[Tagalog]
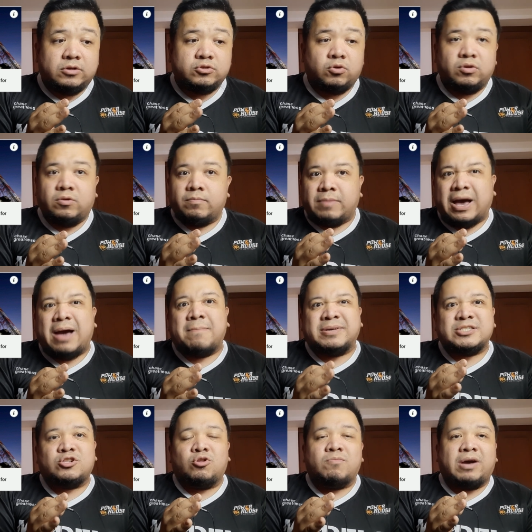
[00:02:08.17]
So baka
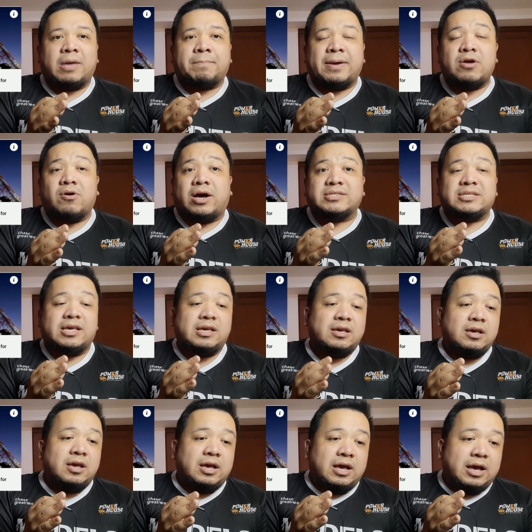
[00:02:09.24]
mas lumaki pa 'yon kasi
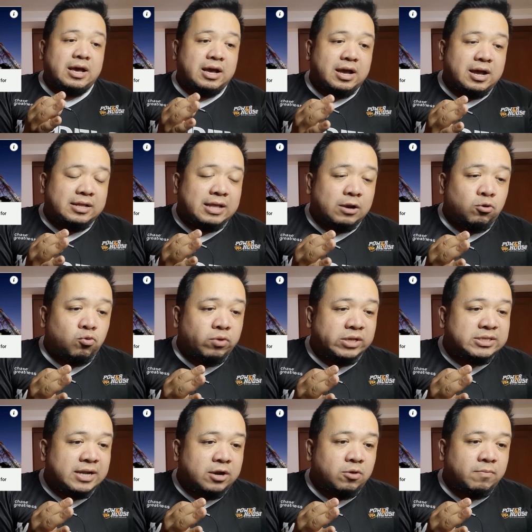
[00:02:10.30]
uh, nalugi
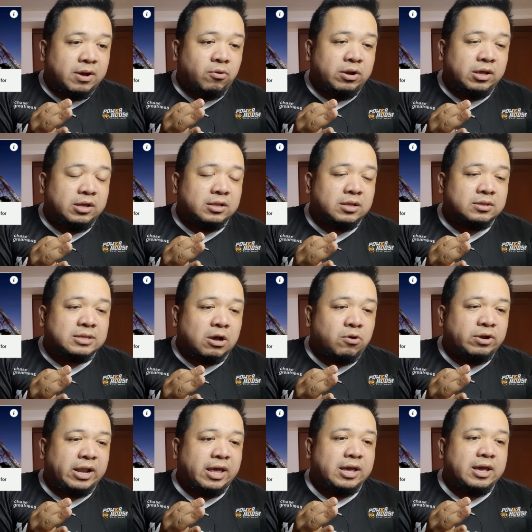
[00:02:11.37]
sila ng mga huling
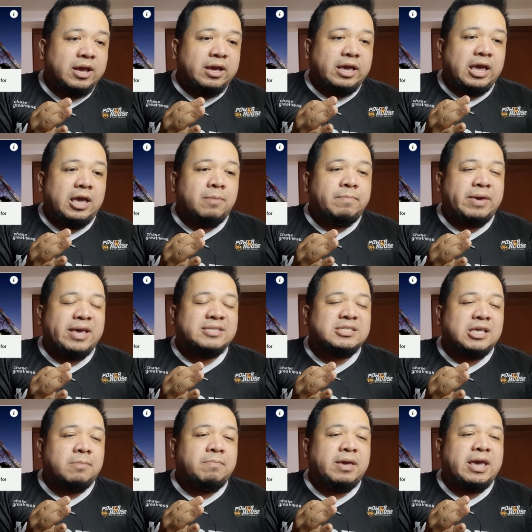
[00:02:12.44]
taon eh.
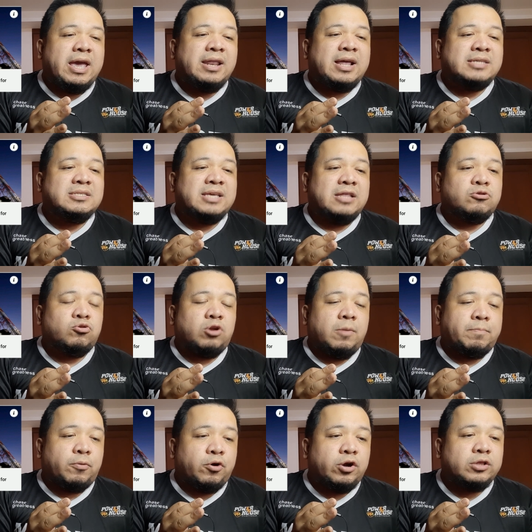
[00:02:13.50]
ABS-CBN has yet to
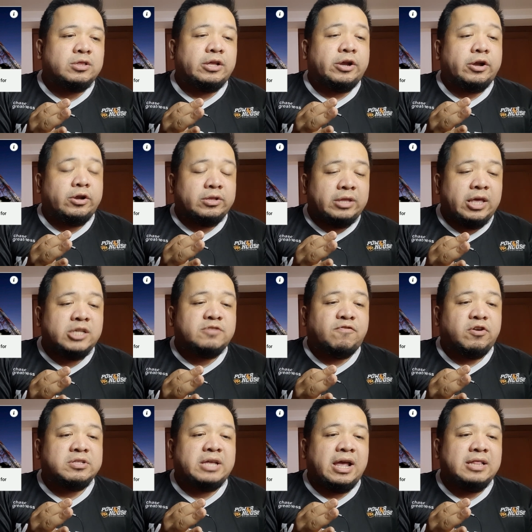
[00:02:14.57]
report earnings
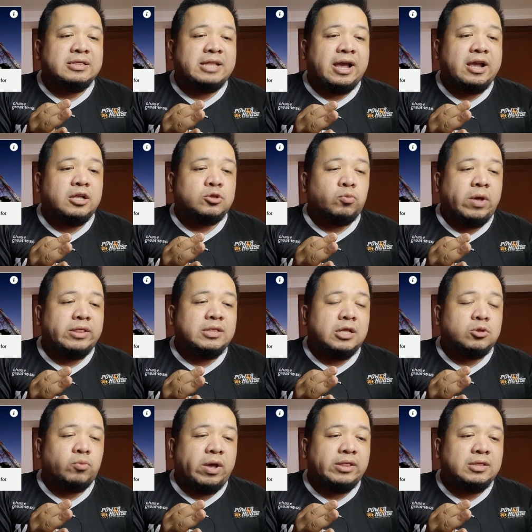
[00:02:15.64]
for the entire
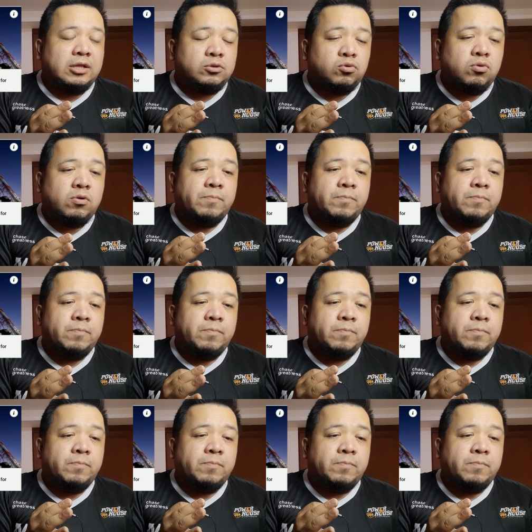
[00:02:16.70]
2022.